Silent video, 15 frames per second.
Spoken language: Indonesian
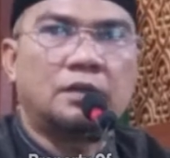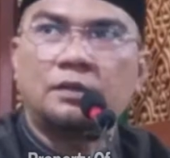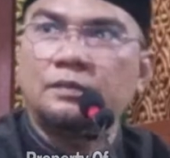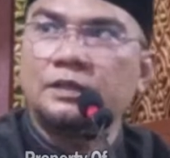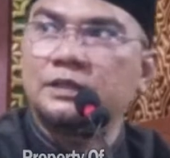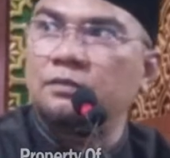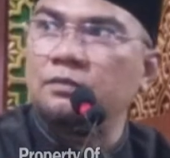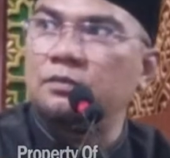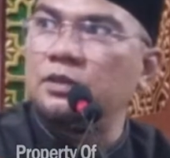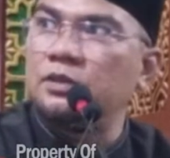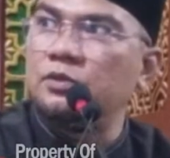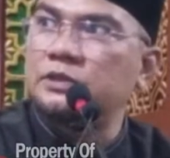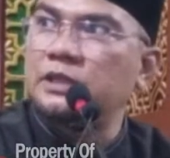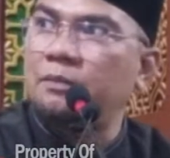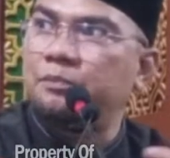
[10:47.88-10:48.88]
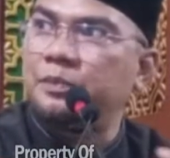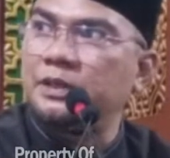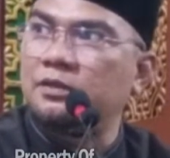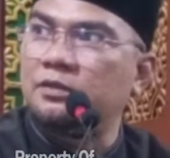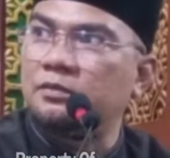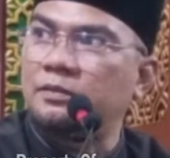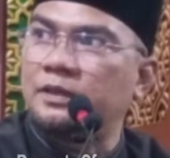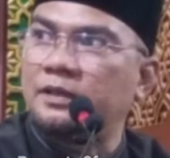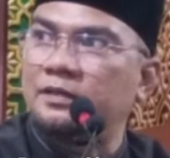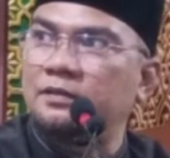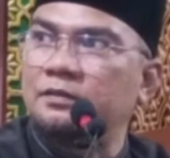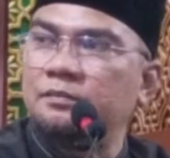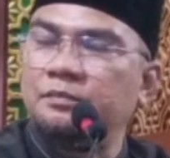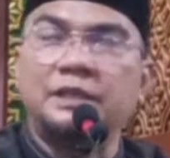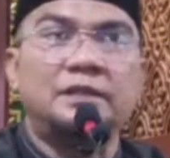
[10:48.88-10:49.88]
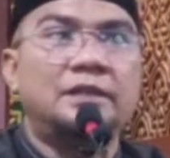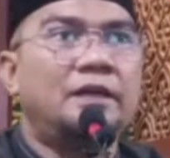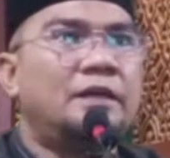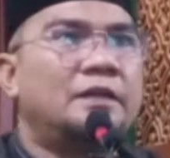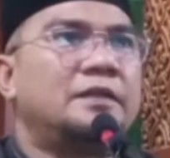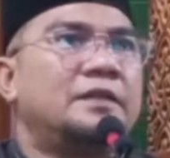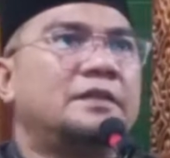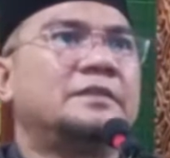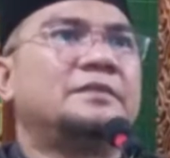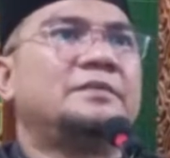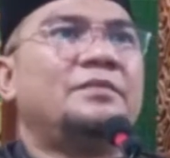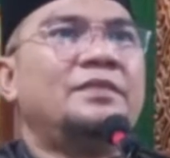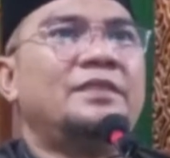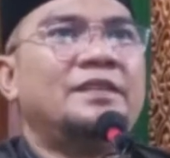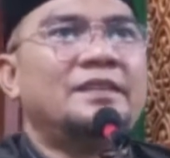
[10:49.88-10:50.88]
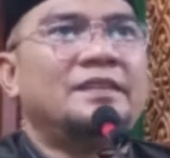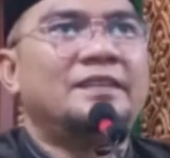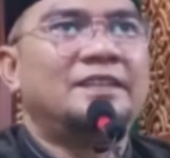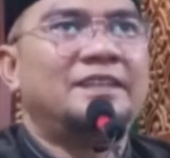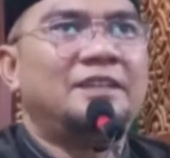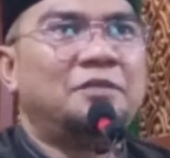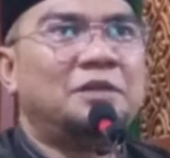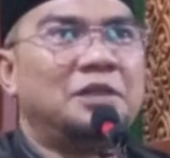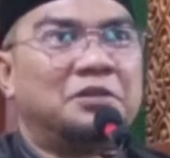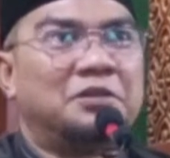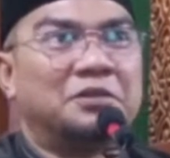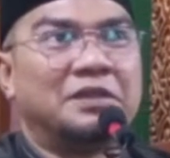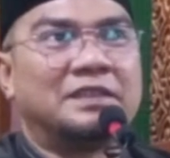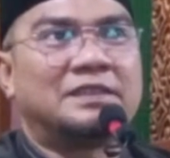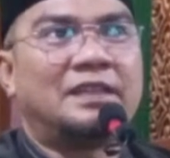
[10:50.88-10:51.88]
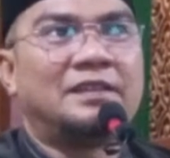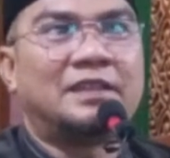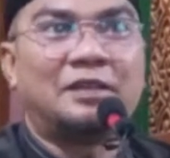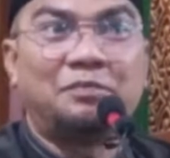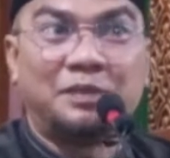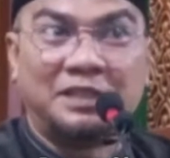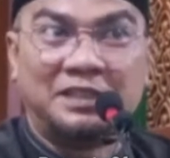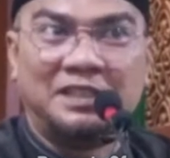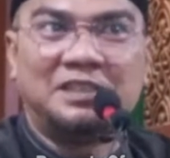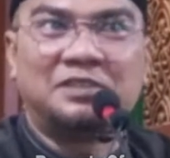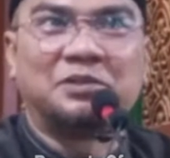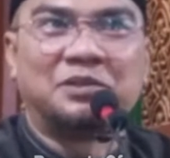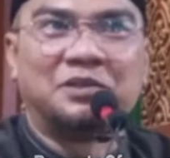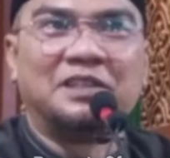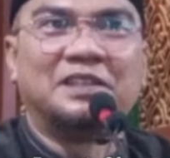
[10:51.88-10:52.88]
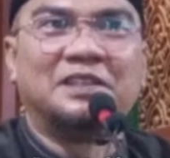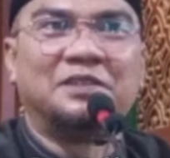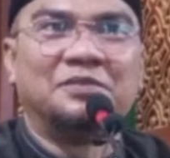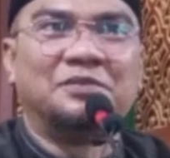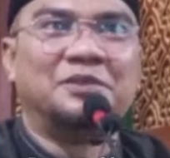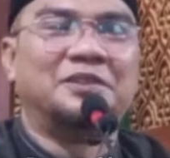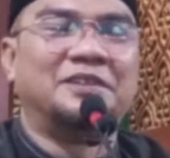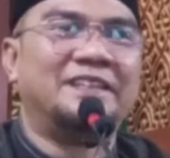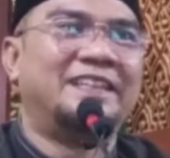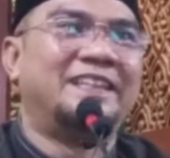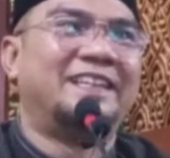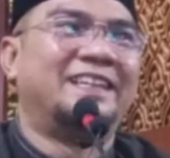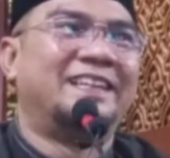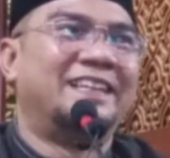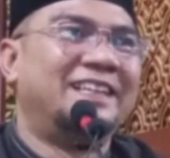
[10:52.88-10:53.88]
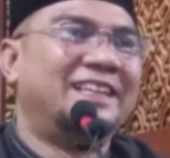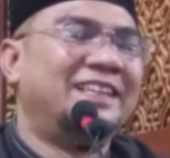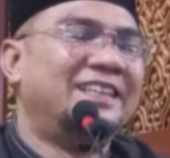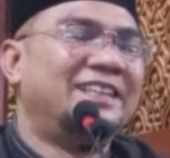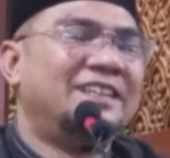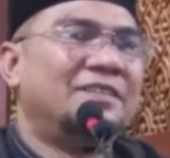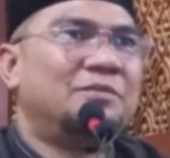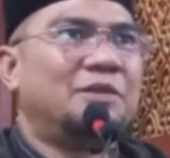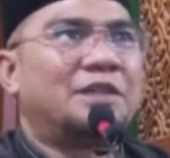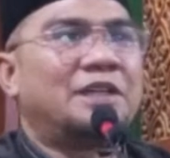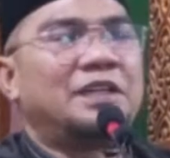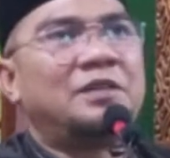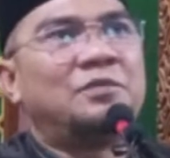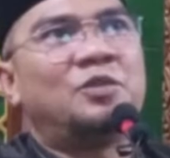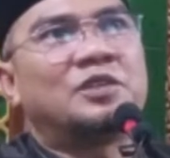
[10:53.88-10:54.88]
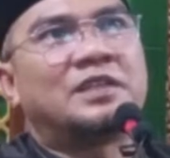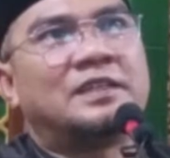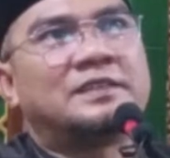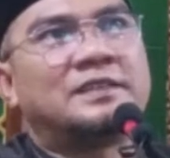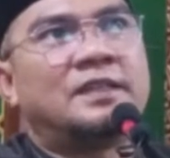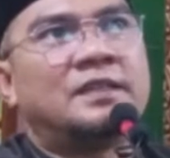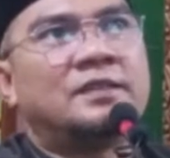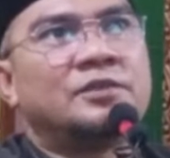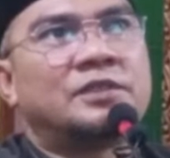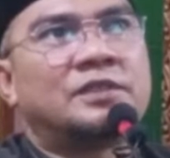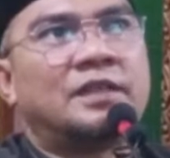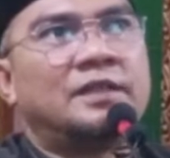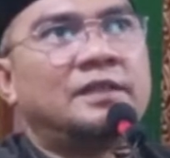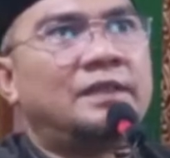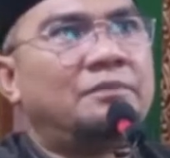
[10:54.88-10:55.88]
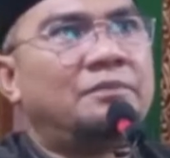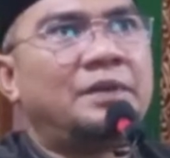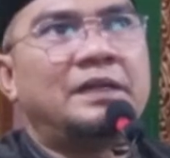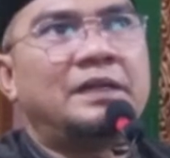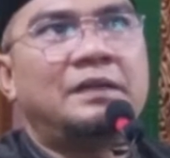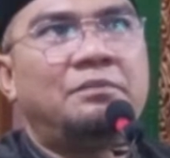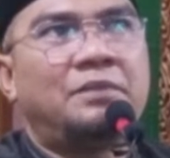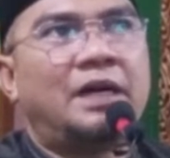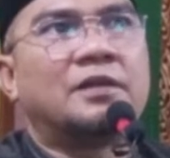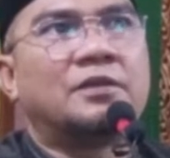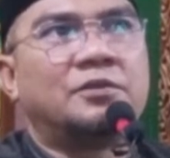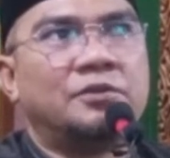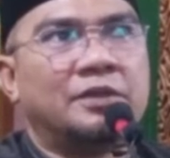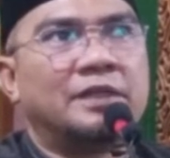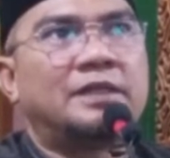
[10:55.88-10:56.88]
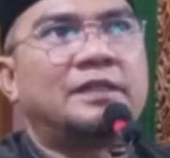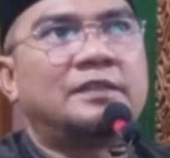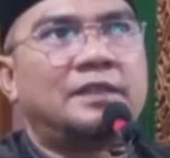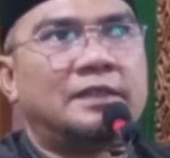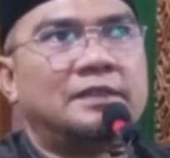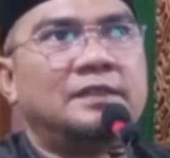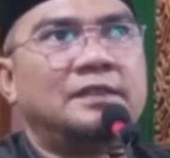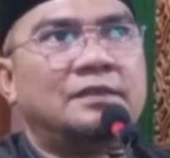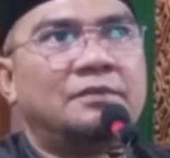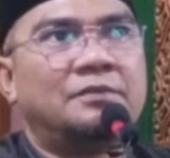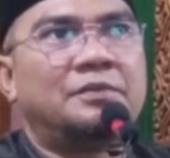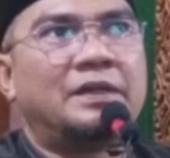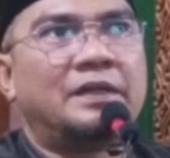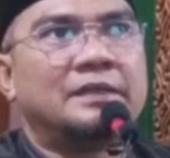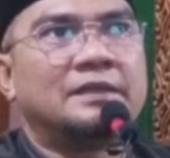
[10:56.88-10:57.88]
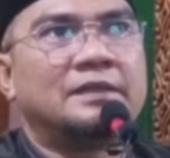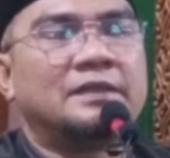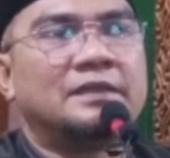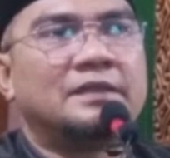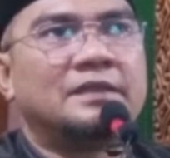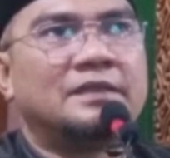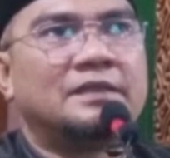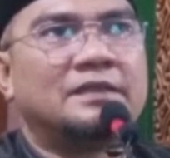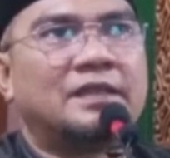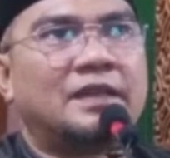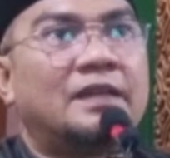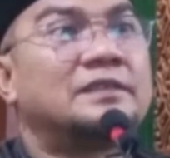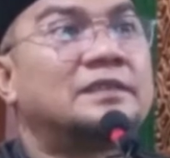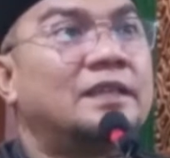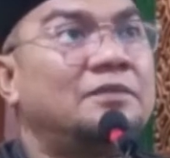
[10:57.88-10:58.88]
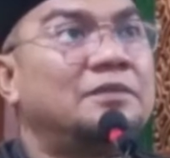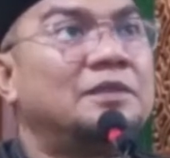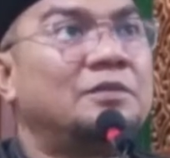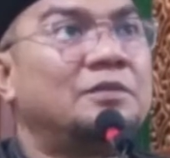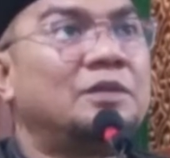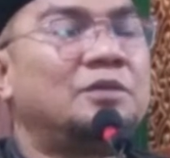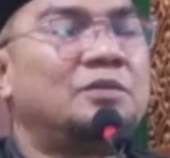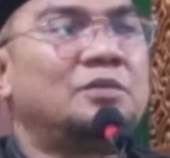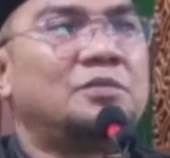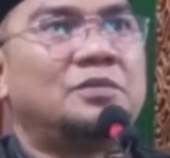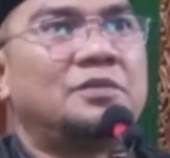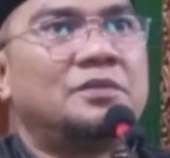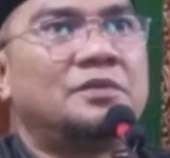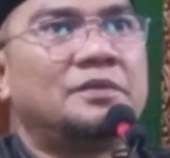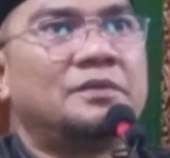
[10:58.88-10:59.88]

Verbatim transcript: kan macam lenguh sapi itu pak pindah dia ini bentuknya santai pedih sebetulnya nih bu Mungkin ibu terasa, Ustadz nampak nembak aku ya dari tadi nampak ini. Terasa macam itu bu.